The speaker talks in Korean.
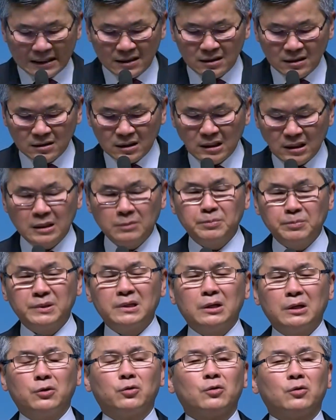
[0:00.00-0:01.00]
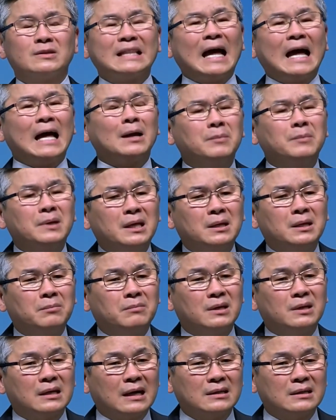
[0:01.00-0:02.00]
이 단어는 히브리어로
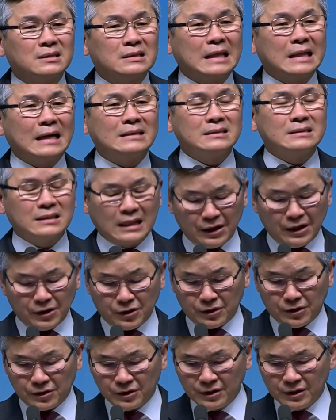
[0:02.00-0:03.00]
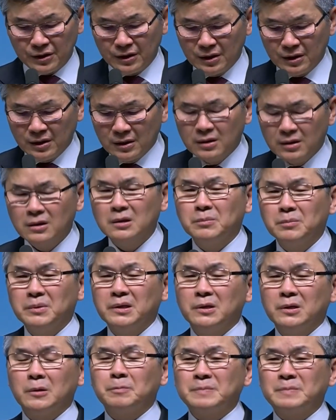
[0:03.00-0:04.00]
타밈이라는 단어인데요.
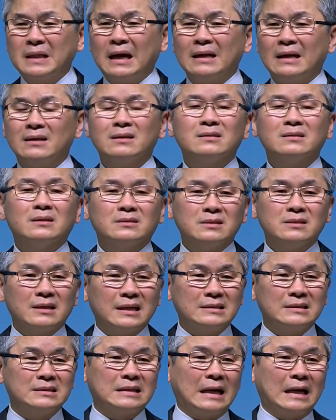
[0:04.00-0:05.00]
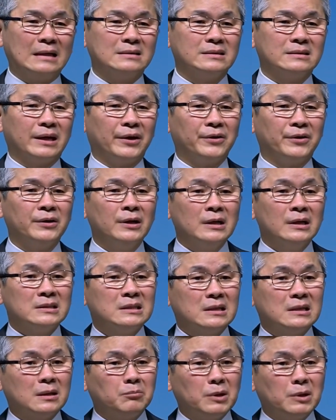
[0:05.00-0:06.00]
흠이 없다 이런 뜻을 가진 단어예요.
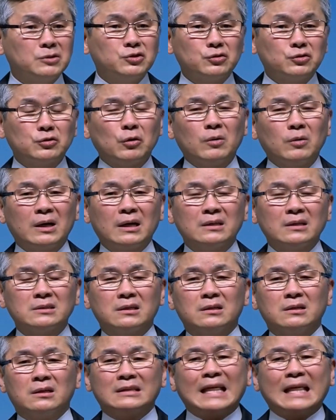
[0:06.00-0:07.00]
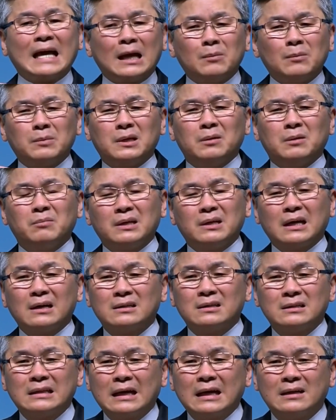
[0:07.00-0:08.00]
지난 몇 주 동안에 저는
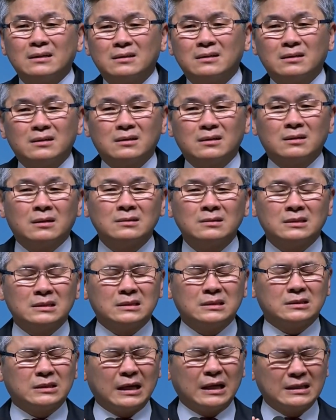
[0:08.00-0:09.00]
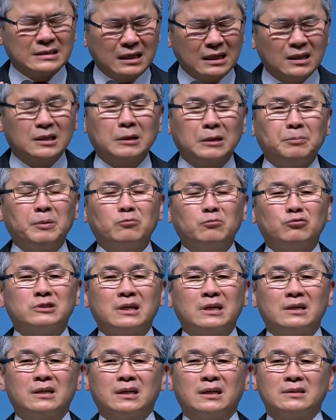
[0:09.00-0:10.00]
타밈이라는 단어를 굉장히 깊이
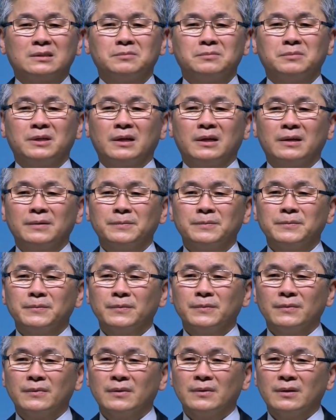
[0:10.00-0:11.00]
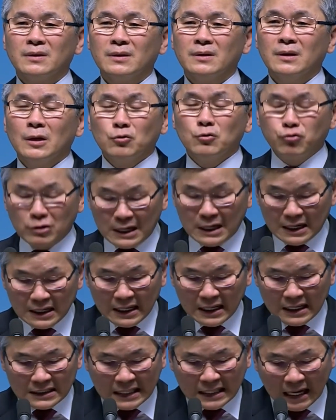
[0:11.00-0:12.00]
묵상을 했습니다.
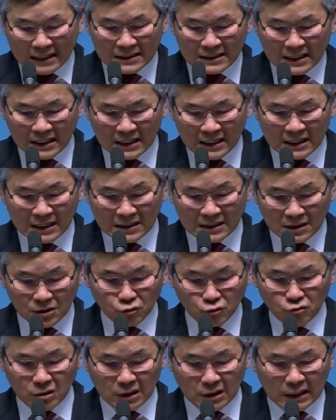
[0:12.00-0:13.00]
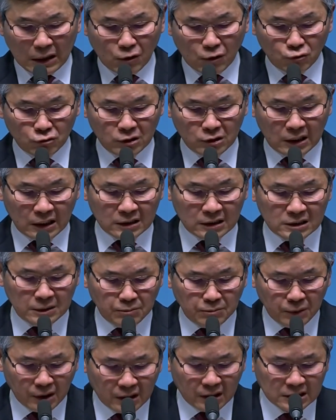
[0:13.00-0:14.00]
구약에 이 단어가 여러 군데 나오는데
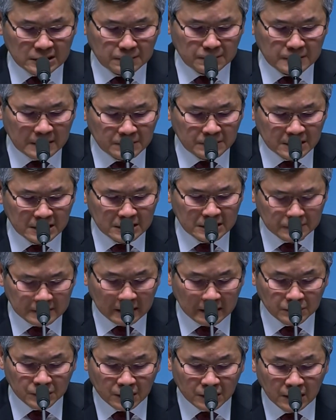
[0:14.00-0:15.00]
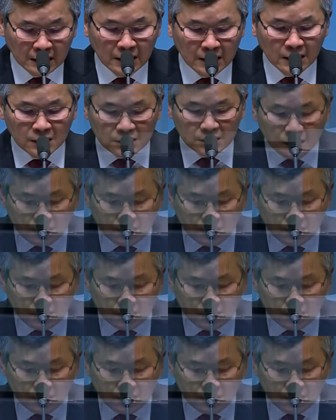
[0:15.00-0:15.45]
신명기 13장 13절